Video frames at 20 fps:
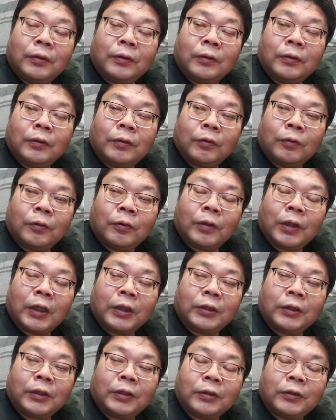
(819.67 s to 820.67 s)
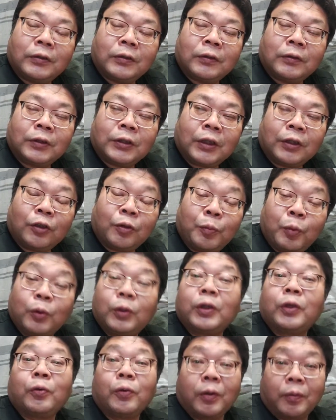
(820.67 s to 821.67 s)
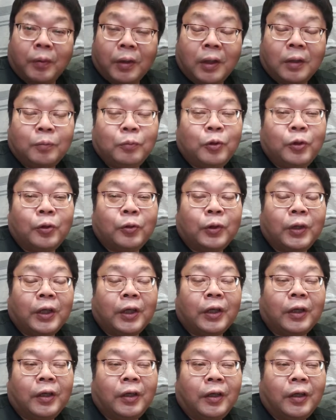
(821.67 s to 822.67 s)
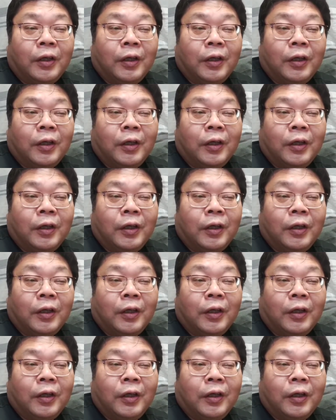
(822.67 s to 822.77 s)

のライセンスをちゃんと持っておれば、無料で